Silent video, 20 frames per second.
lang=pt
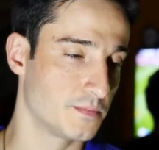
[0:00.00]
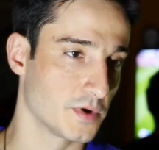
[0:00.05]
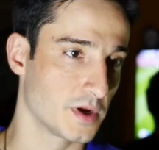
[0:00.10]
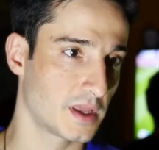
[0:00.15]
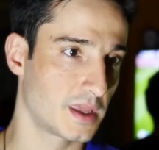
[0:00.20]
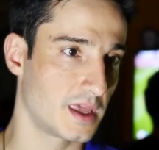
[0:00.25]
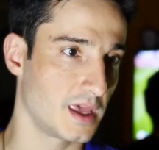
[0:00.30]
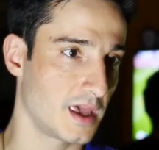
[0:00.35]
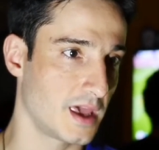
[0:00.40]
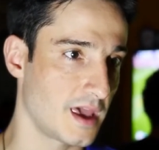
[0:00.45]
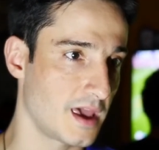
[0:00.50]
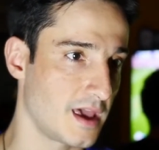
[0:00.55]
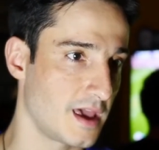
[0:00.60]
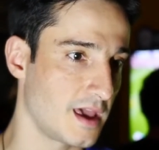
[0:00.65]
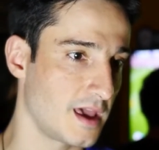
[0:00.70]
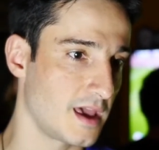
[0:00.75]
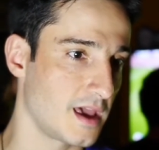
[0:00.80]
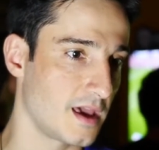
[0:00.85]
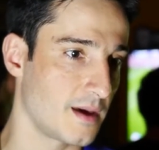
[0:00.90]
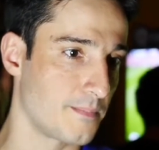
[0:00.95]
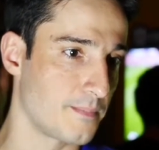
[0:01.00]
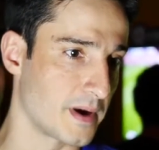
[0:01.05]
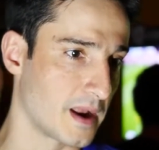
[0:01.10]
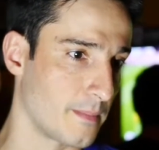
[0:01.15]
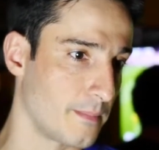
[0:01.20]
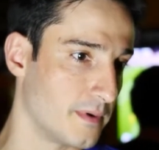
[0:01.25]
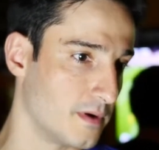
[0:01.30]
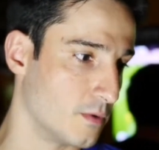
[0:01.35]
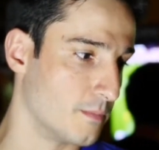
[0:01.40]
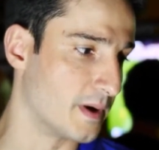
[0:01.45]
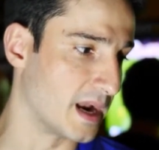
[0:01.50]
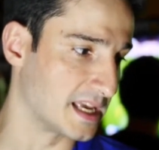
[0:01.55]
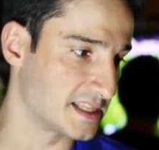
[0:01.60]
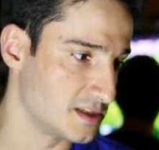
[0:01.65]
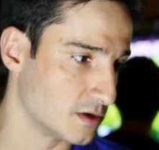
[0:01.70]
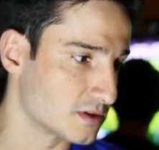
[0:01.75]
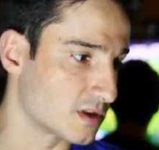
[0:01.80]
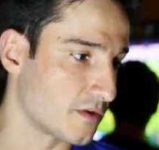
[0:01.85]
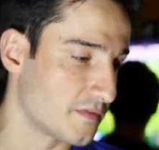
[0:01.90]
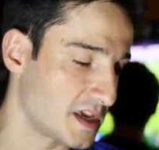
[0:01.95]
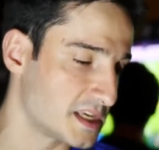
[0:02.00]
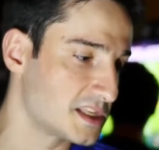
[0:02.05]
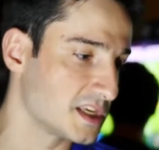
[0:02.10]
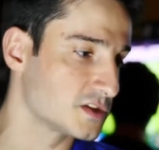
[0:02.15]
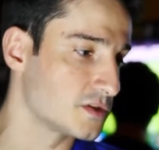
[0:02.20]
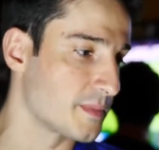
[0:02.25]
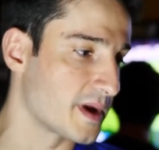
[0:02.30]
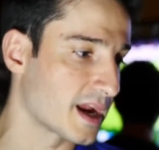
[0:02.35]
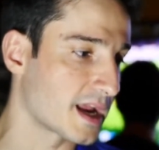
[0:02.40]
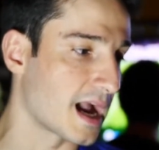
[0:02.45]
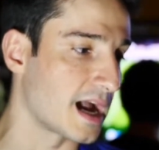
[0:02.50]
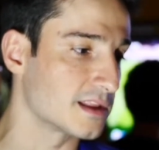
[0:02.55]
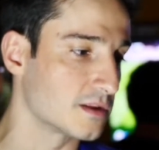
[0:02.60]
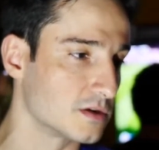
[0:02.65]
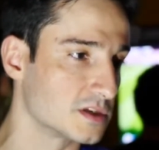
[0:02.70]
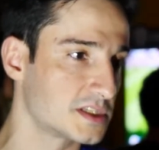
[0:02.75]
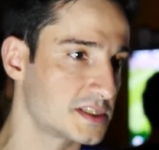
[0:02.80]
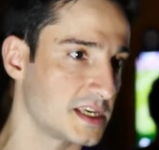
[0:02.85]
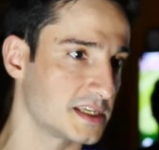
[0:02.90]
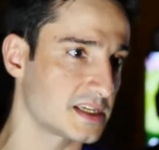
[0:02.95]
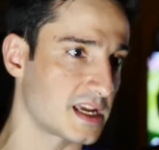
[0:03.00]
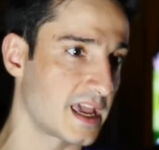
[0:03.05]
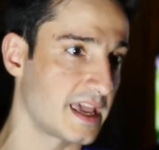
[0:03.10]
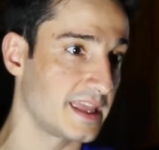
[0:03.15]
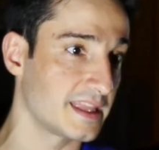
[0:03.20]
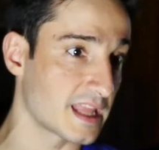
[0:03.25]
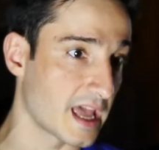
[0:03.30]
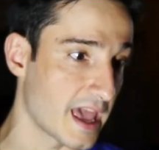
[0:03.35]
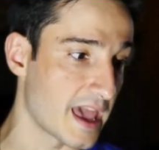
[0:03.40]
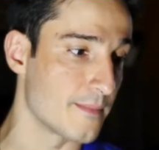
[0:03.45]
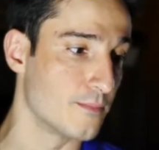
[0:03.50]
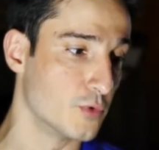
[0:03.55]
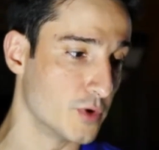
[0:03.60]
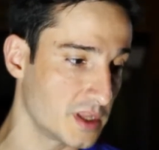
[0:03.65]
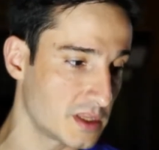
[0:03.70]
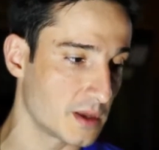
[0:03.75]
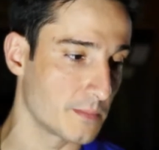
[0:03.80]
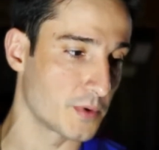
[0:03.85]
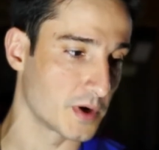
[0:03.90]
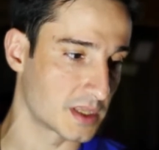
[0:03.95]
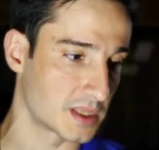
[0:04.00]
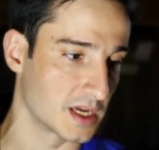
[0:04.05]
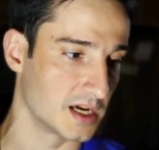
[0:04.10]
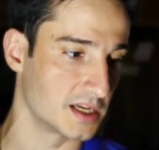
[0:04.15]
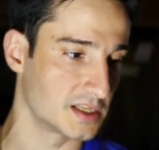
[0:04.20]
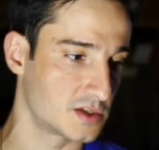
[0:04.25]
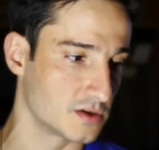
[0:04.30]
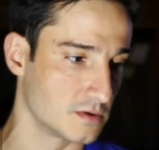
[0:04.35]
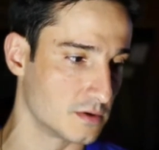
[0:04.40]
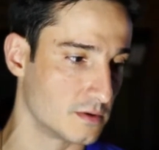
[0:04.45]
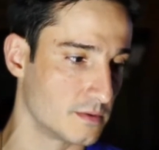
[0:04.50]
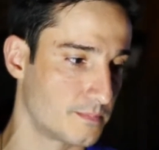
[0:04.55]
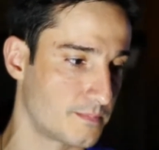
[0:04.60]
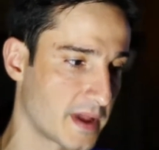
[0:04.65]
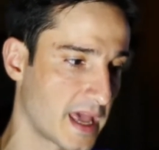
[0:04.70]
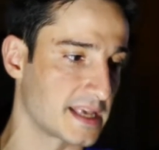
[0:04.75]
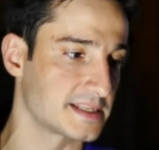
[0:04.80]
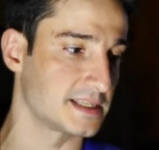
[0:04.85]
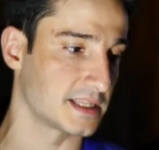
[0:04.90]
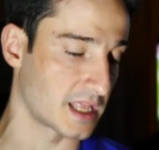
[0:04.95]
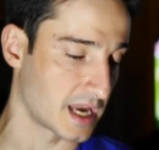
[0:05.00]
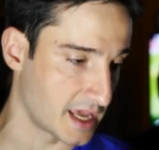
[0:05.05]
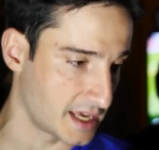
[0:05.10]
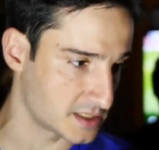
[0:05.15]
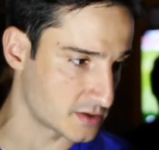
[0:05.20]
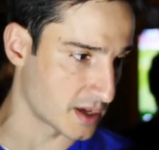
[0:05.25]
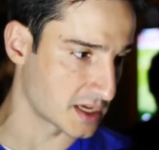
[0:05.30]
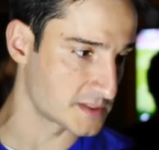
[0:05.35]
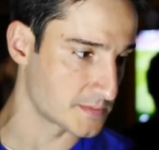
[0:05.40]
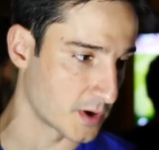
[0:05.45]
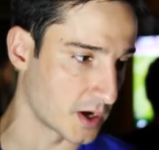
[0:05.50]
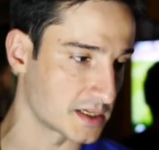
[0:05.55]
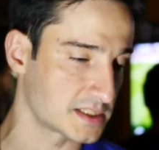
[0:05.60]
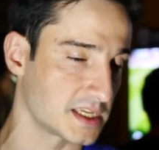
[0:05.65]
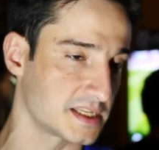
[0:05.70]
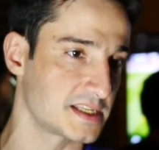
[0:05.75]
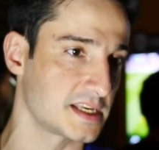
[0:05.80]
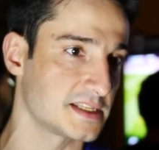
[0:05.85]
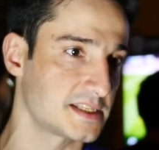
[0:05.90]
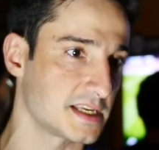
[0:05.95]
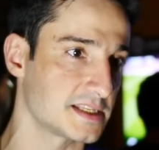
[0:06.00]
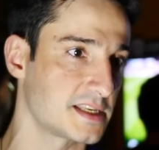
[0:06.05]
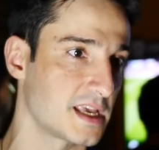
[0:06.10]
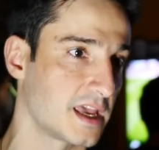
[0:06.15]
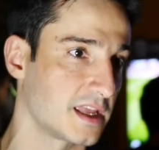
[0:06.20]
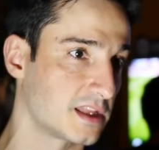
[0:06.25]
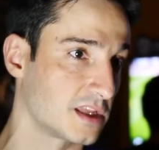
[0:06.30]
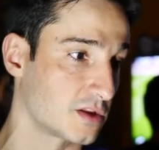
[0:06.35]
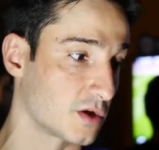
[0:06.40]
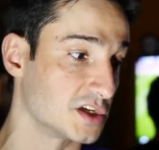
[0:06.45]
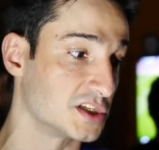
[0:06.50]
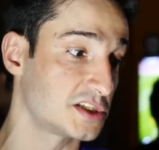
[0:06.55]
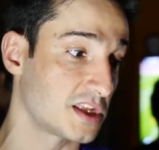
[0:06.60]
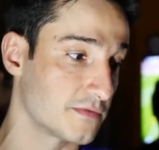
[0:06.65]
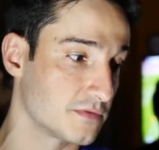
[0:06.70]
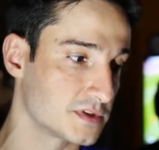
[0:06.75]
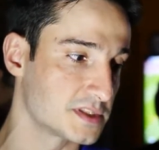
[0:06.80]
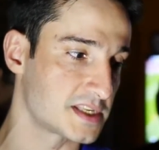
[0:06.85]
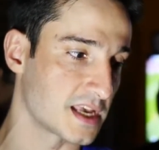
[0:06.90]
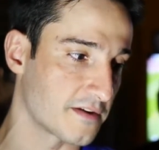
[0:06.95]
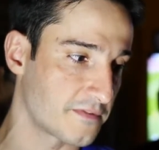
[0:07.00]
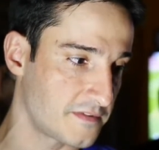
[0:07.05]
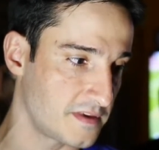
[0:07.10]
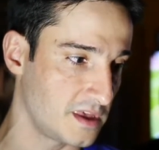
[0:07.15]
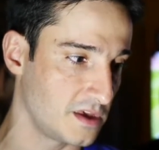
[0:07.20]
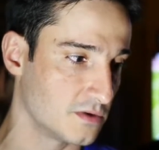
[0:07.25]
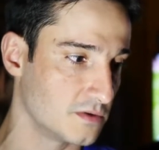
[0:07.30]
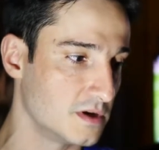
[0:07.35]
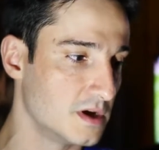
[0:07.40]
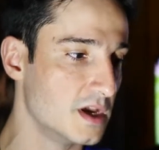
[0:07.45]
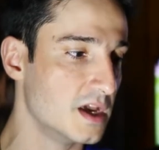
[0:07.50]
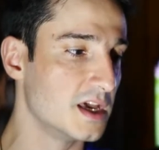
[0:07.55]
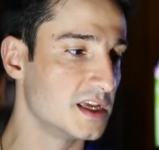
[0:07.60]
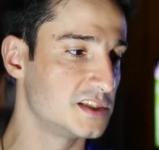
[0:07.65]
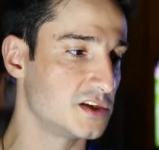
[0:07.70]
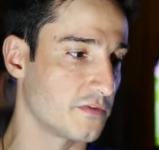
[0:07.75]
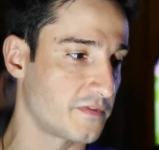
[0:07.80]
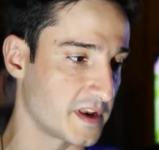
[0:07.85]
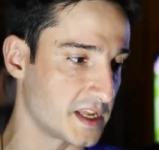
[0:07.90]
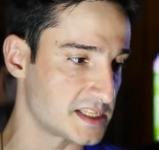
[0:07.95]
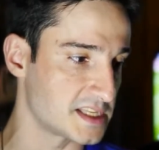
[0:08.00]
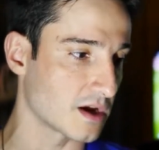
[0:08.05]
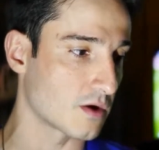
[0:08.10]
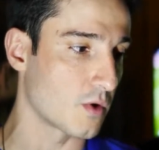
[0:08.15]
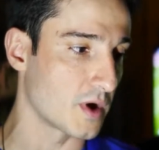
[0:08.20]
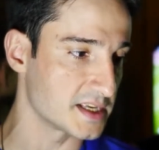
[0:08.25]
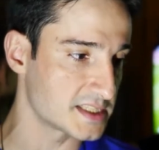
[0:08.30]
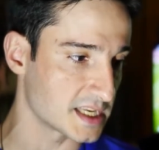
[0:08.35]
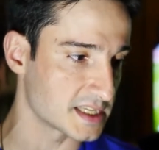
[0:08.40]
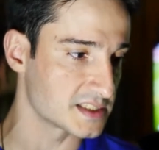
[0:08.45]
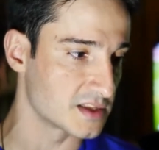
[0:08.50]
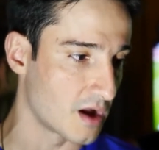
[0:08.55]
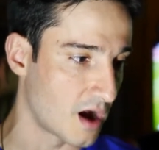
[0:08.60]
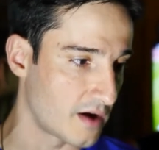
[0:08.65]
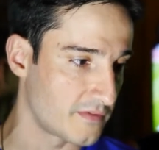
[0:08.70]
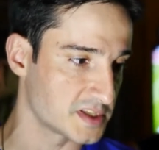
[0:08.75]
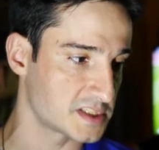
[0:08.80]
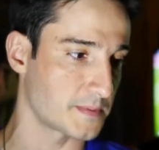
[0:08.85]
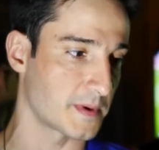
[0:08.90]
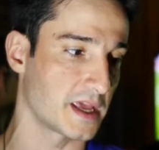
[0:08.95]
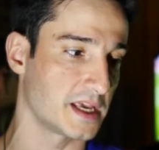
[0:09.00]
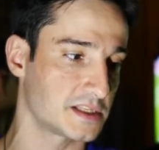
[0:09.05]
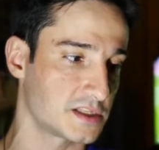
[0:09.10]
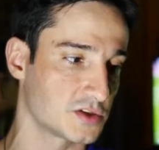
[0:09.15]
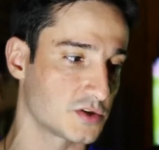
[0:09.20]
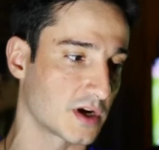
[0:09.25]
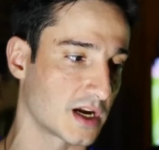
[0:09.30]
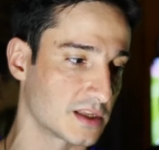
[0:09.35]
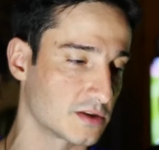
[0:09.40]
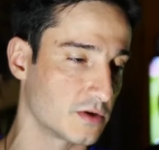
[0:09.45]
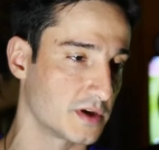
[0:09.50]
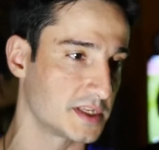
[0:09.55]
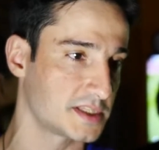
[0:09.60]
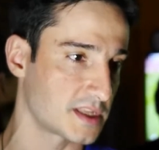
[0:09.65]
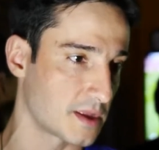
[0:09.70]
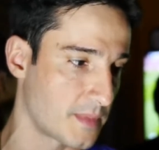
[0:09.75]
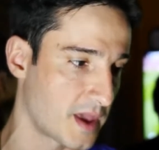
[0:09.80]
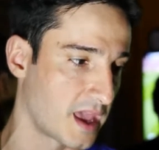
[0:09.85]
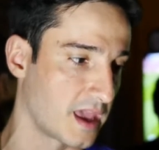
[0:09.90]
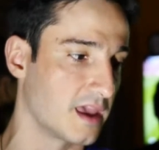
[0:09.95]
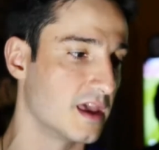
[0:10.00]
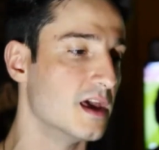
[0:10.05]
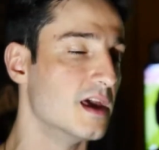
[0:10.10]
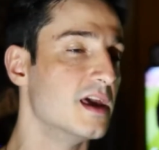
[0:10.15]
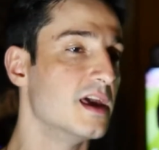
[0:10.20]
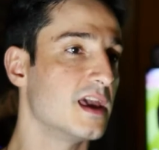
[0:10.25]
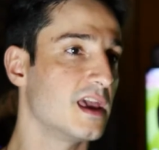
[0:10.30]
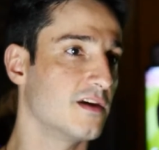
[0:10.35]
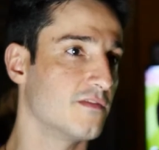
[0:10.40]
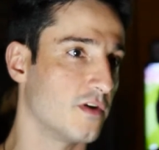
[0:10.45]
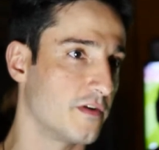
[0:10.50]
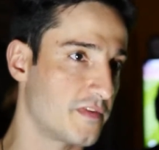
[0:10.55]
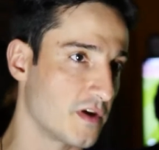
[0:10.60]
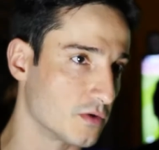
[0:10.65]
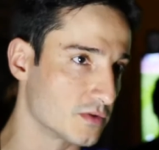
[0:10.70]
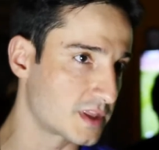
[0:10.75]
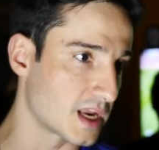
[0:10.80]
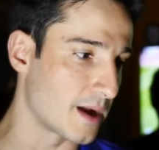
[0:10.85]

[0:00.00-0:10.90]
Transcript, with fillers: porque pra, o Brasil talvez seja um mercado onde seja, ainda é muito importante o PS3 e o Xbox 360. Então a gente teve um desafio de oferecer coisas novas para esses jogadores também envolvia um